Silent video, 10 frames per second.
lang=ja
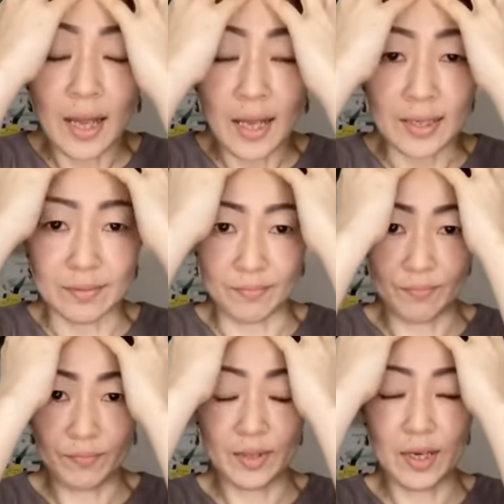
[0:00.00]
はい
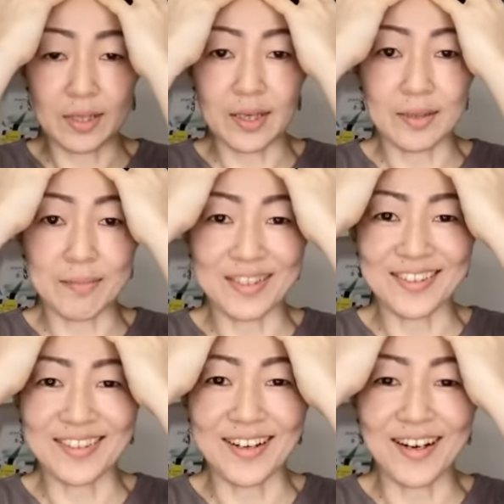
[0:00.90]
当たりまし
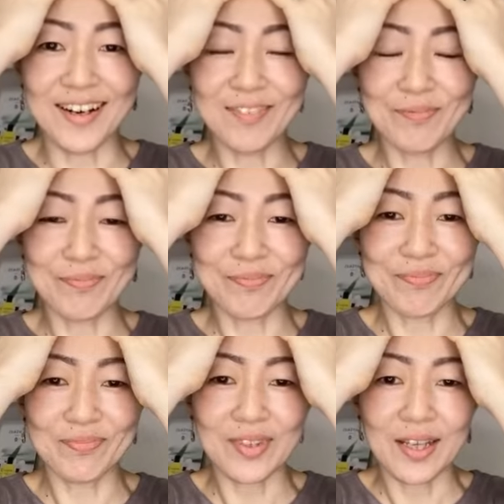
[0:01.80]
たか
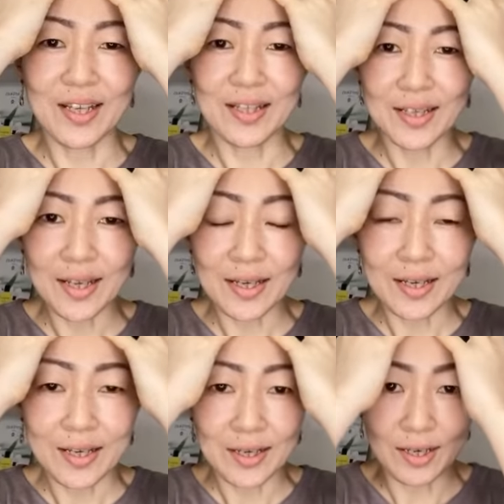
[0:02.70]

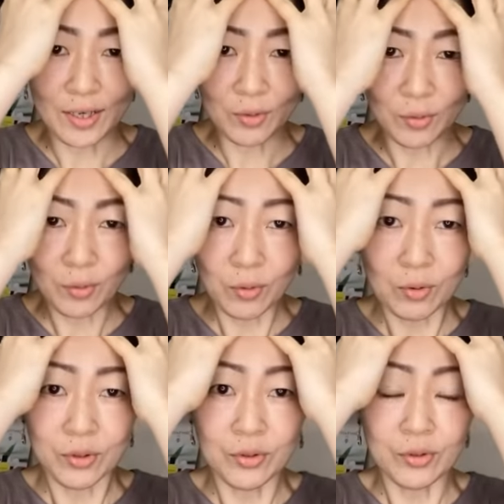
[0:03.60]
で、えーと、
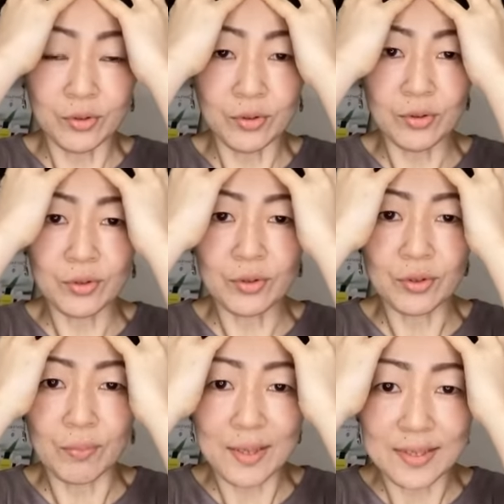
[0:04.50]
こうくるくるくる
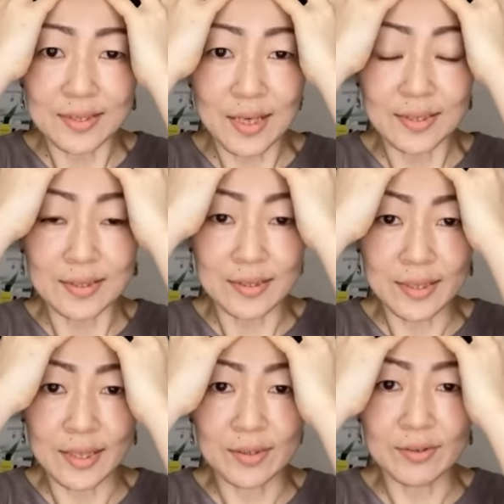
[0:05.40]
とマッサージし
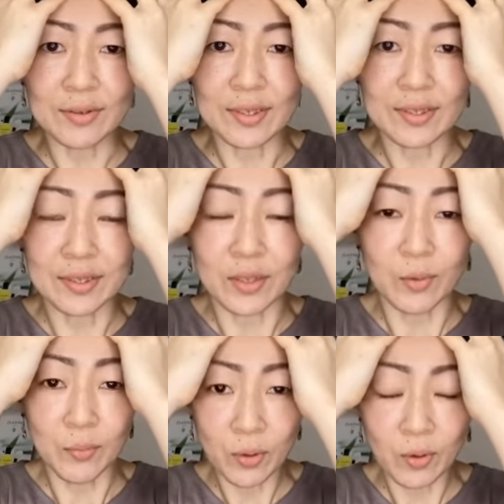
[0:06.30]
ていくんですけ
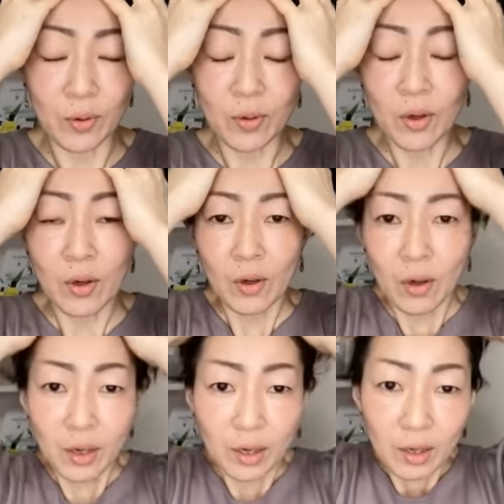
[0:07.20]
ども
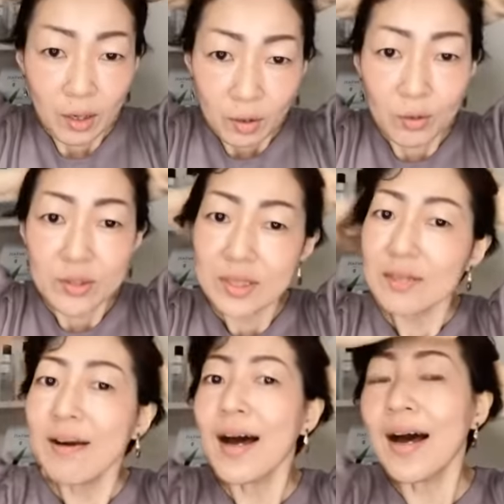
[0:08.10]
コツ
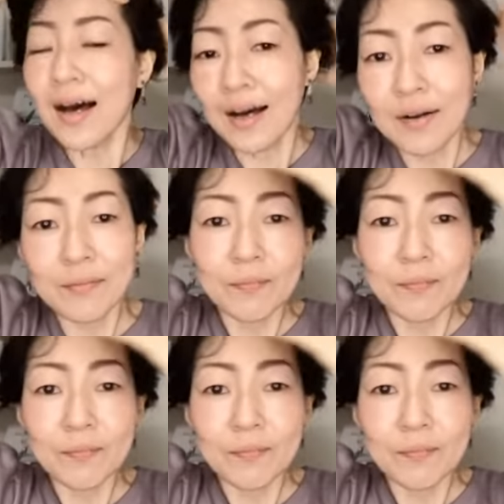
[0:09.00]
は